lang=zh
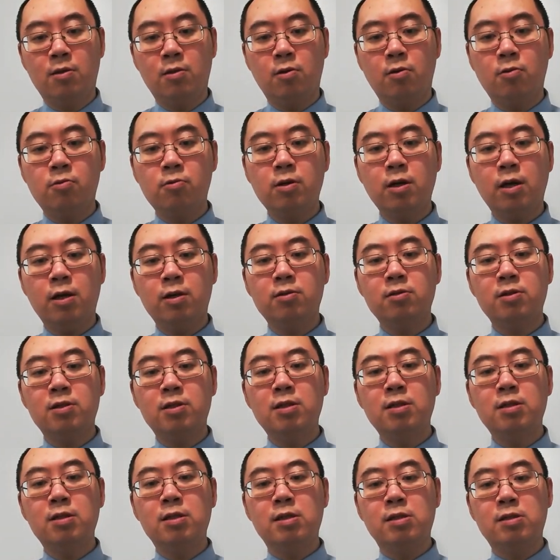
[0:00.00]
同样
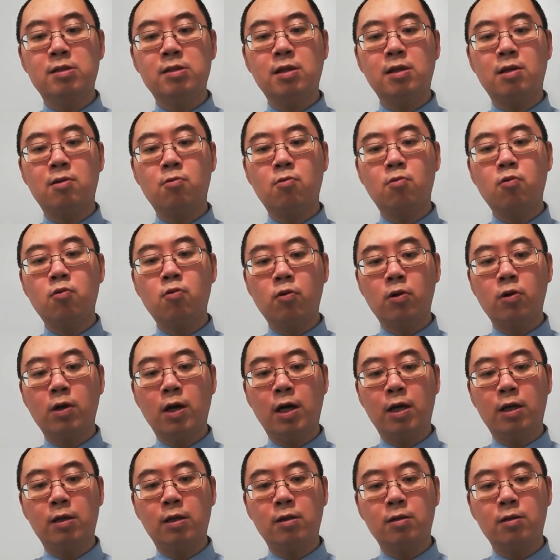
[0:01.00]
是忍受苦
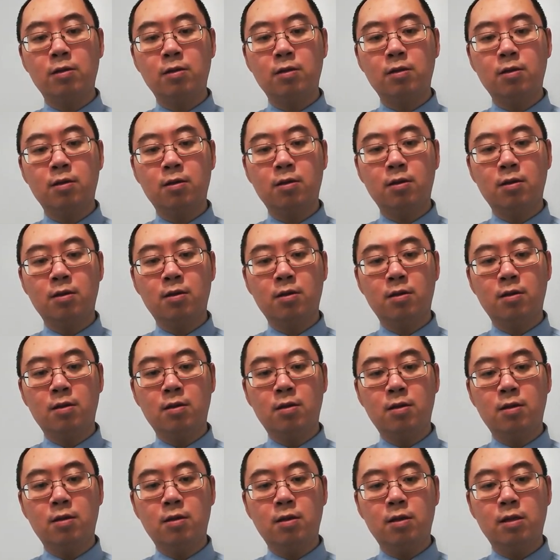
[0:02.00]
难。
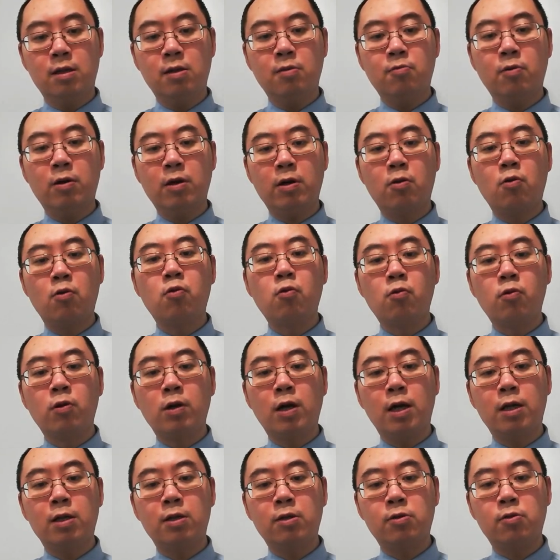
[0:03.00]
因为苦
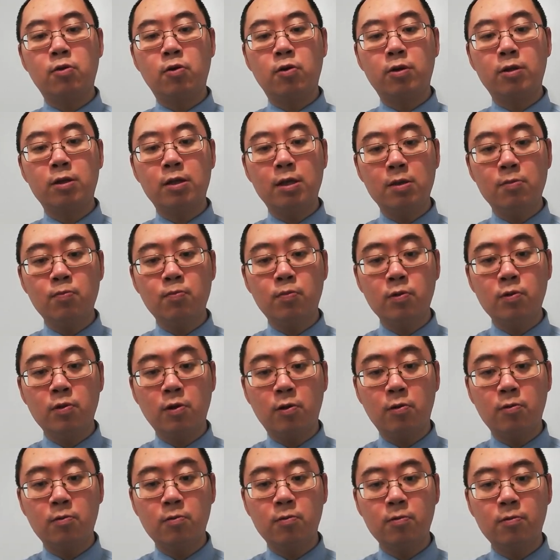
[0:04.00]
难的原因不
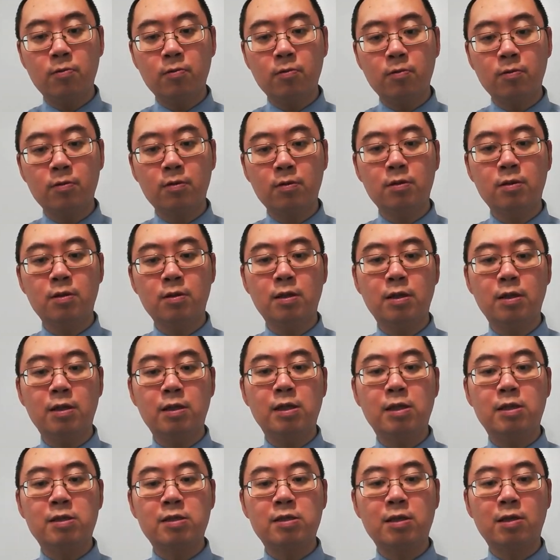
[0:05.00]
同，
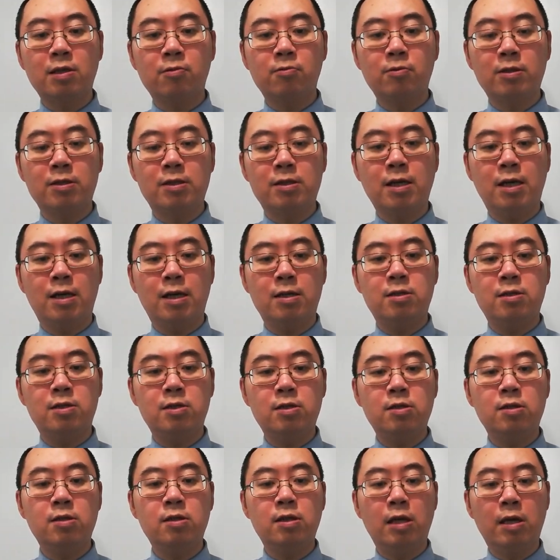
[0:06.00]
忍受的价
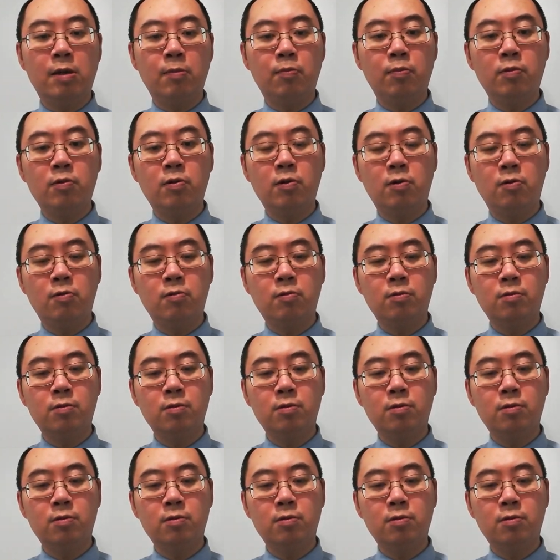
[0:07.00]
值也不同。